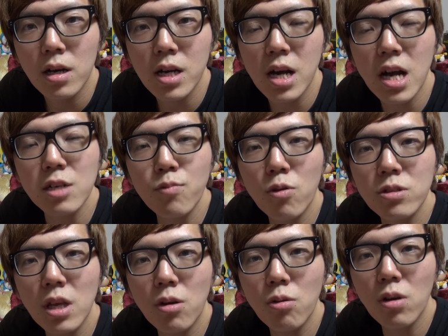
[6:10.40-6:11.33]
価格も
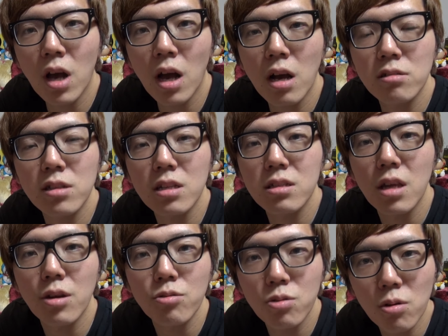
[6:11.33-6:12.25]
お手頃価格だっ
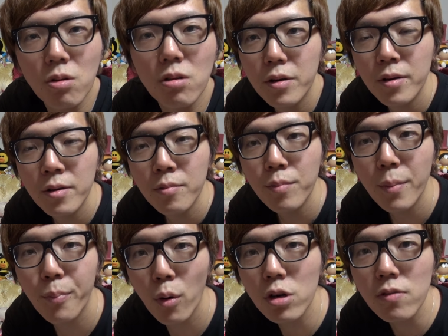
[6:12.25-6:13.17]
たのと、
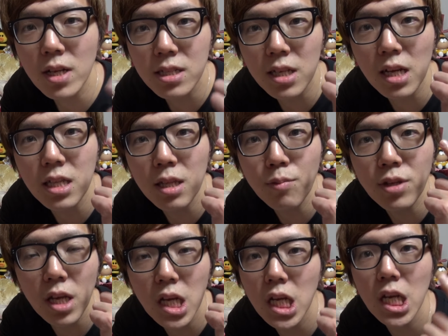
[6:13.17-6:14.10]
まあ、僕は使ってみ
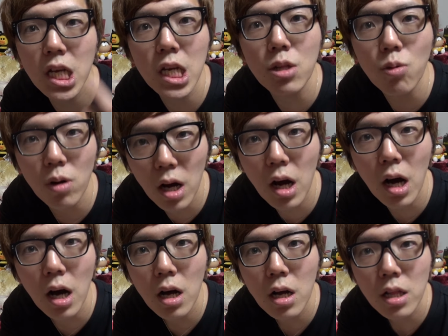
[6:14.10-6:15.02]
てヒリヒリと
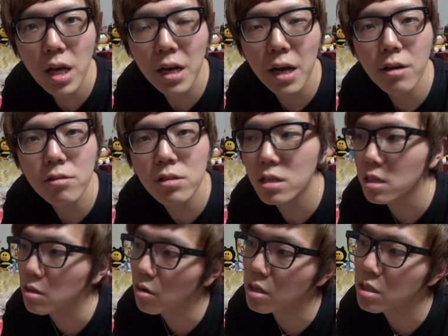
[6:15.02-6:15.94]
かなんか痒くなっ
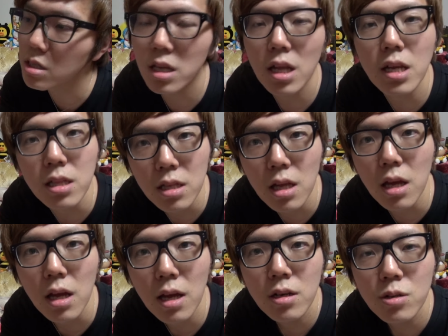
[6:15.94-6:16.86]
たりとか一切ないん
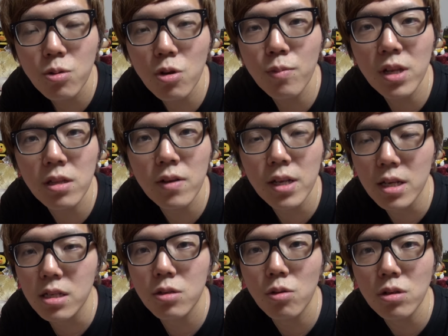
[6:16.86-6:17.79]
で、そういう面では
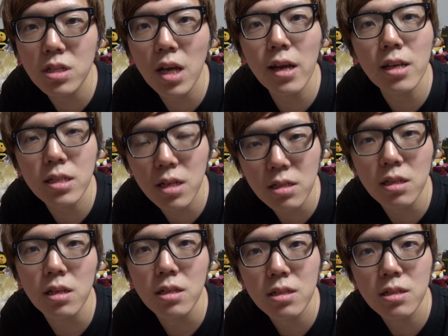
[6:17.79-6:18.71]
ねすごい使いやすかっ
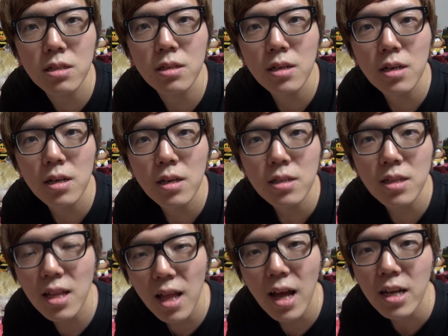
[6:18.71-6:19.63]
たです。
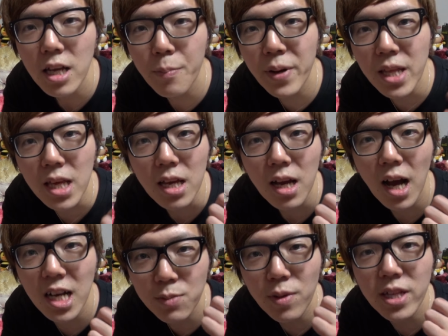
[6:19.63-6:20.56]
ただやっぱり
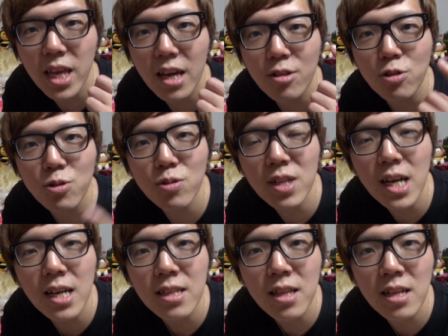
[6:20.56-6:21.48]
初めてやるとそん
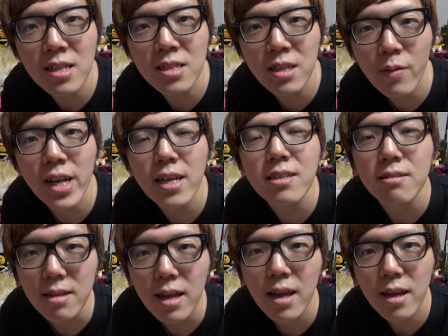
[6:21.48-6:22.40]
な簡単ではないで
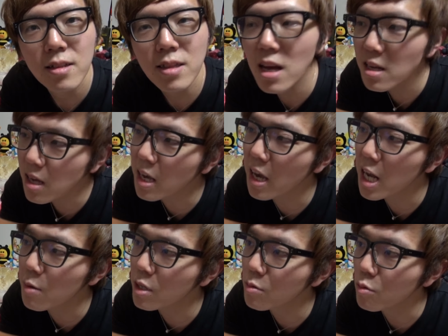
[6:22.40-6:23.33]
すね。何回か
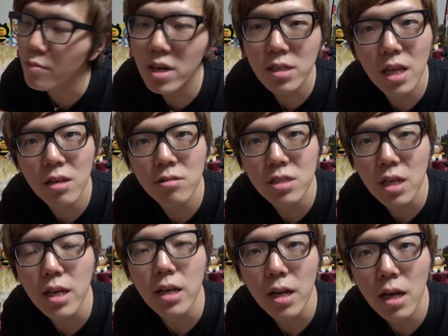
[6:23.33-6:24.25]
やればでも上手くなるん
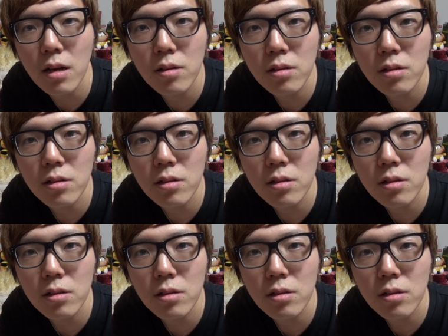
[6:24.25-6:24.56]
じゃないかな。